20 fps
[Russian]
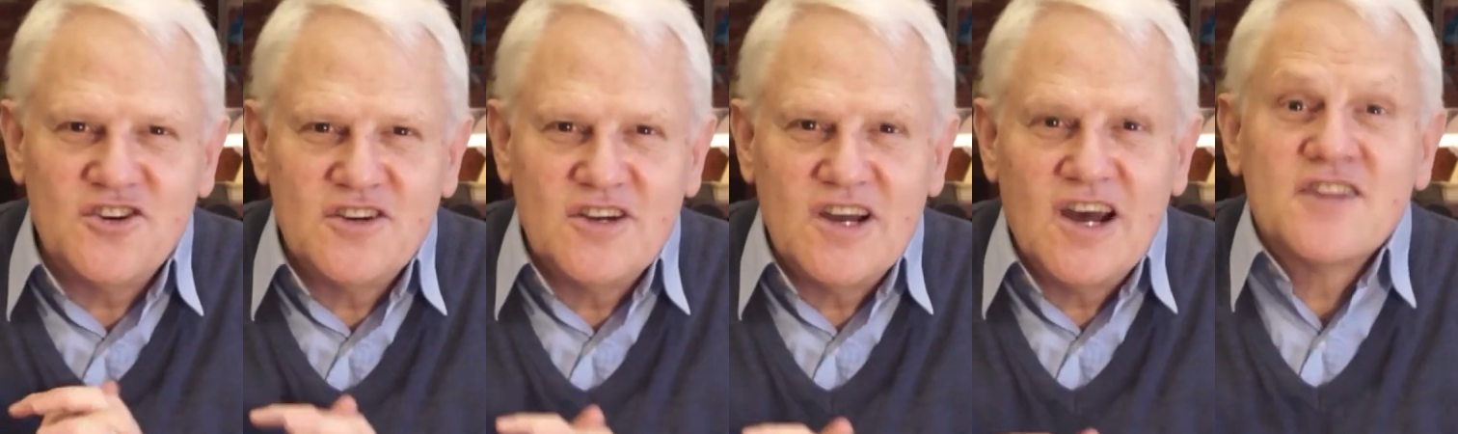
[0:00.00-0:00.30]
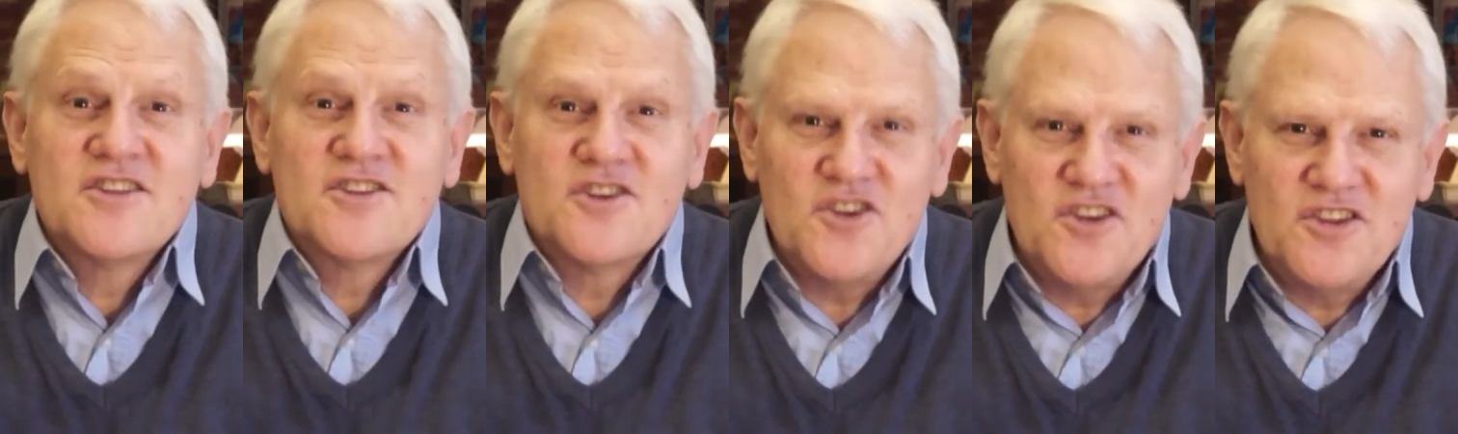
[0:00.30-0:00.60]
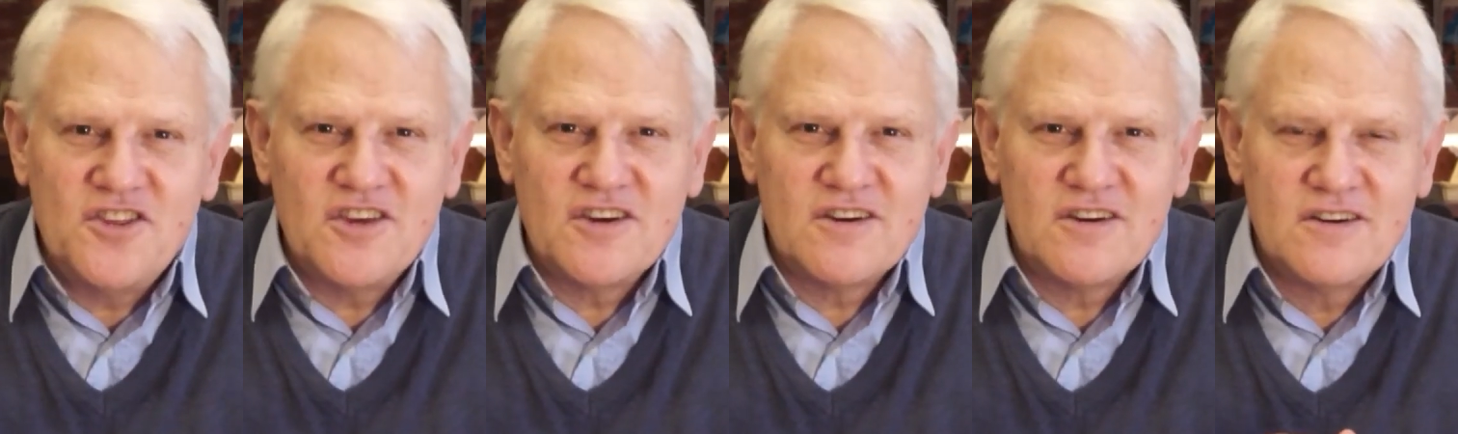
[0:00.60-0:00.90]

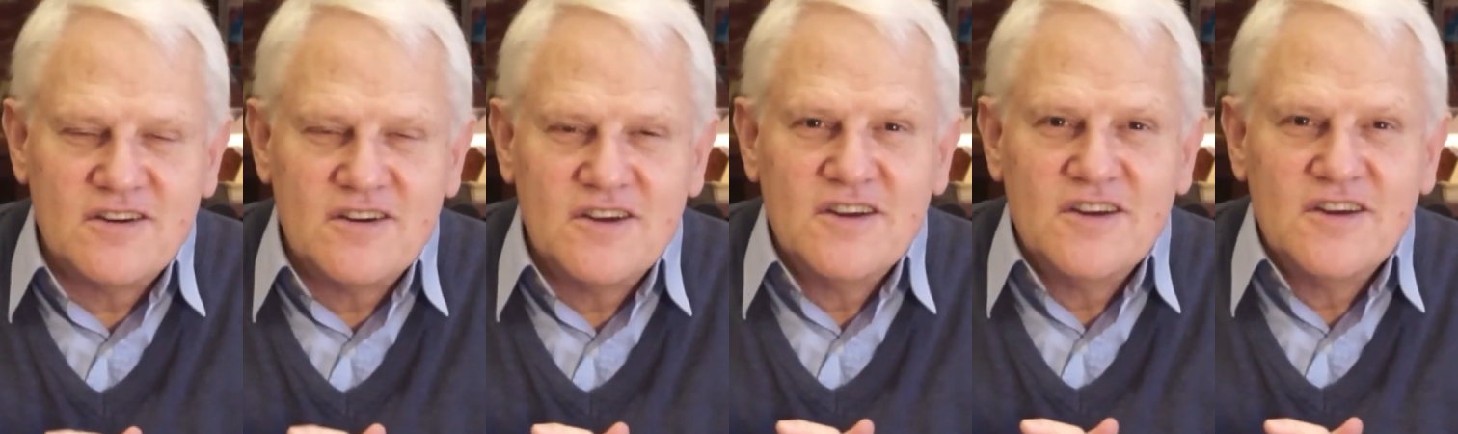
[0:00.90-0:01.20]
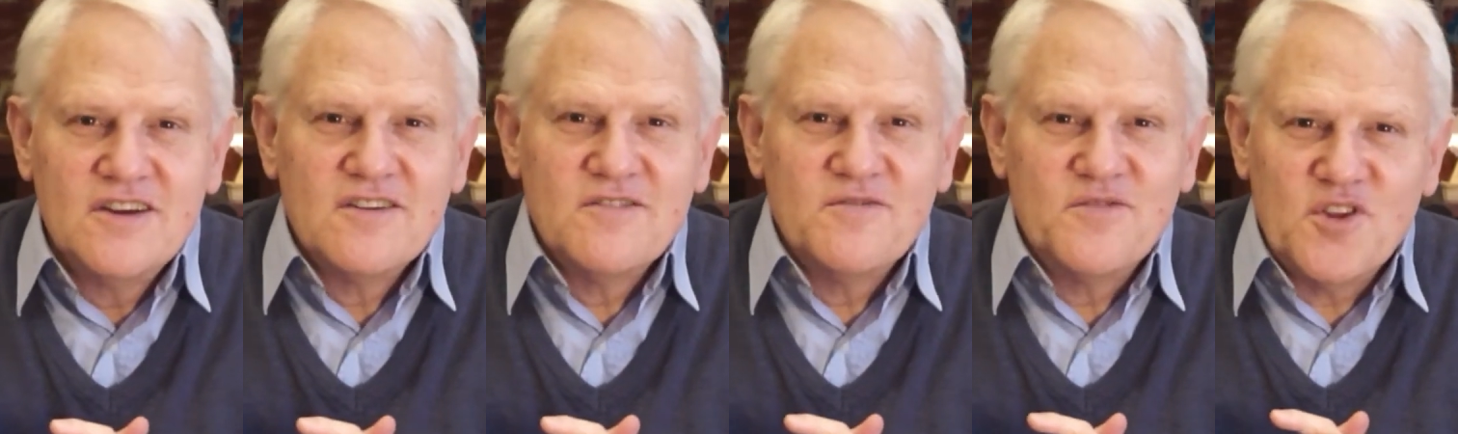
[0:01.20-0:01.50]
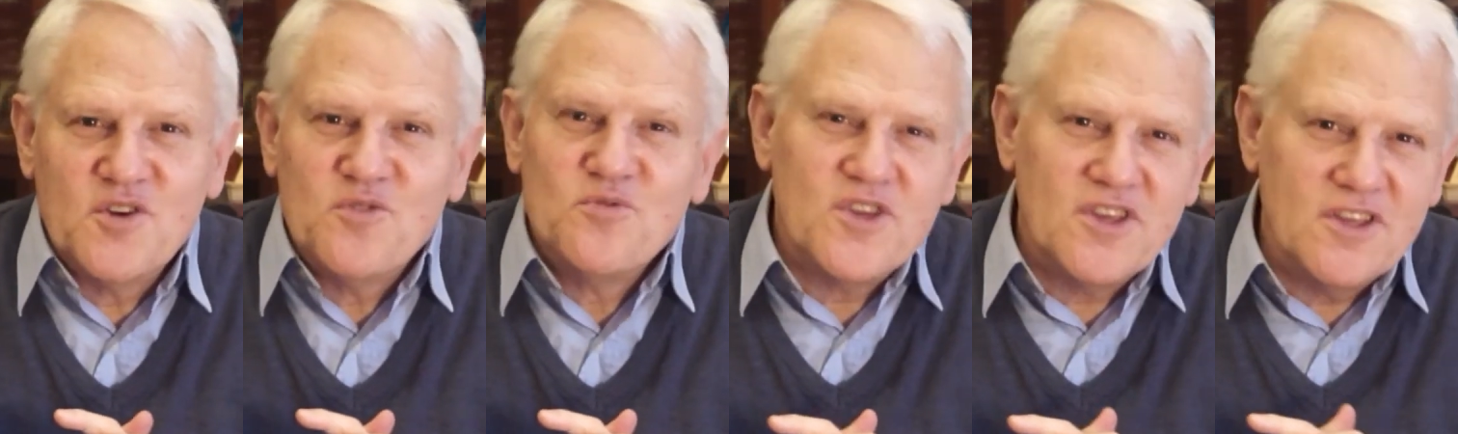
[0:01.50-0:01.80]
открытиях в
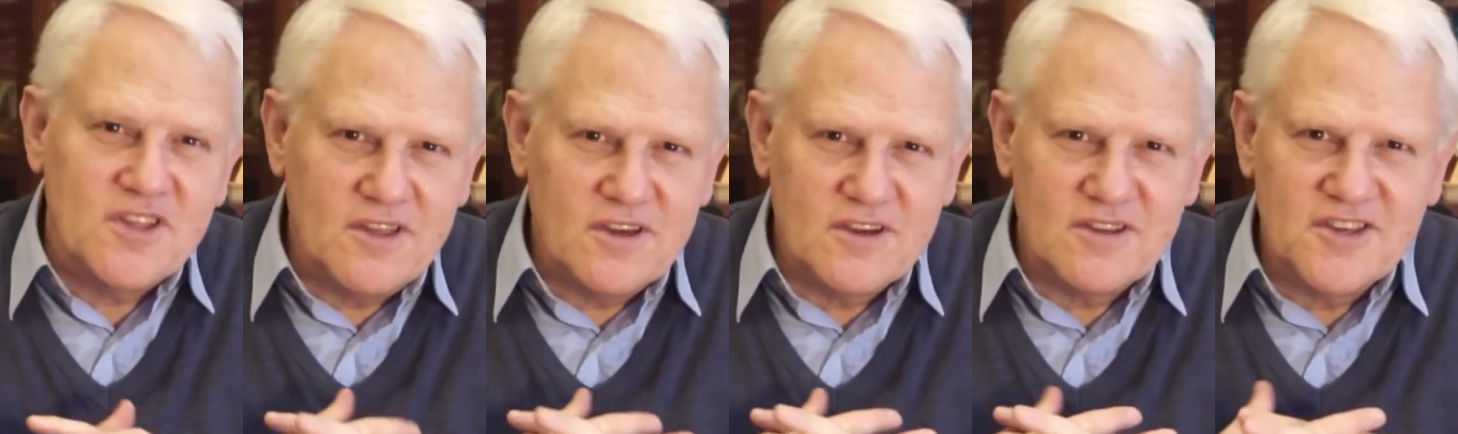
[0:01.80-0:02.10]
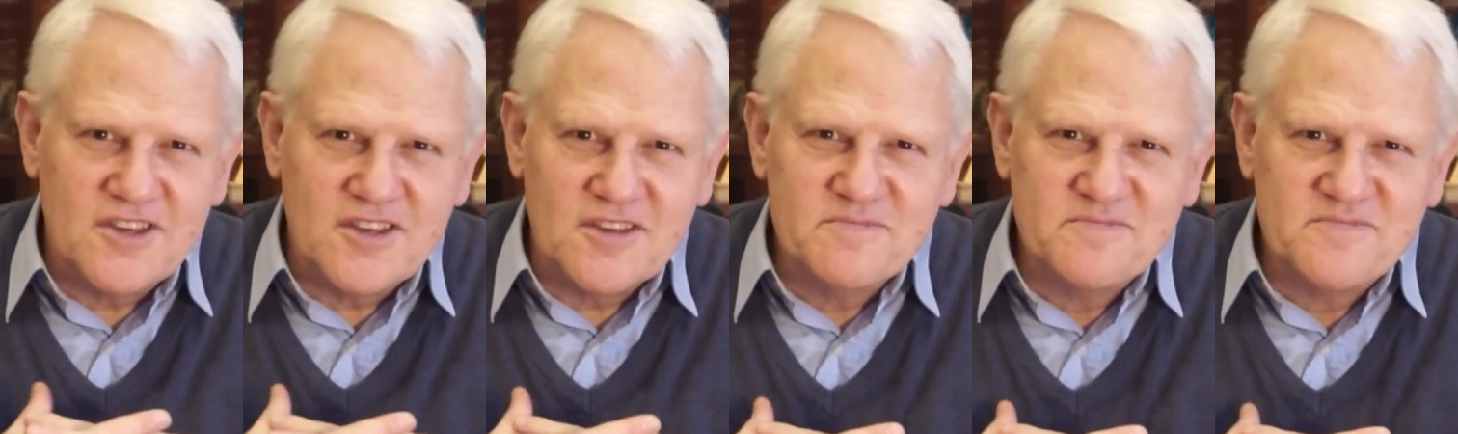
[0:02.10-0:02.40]
науке и технике.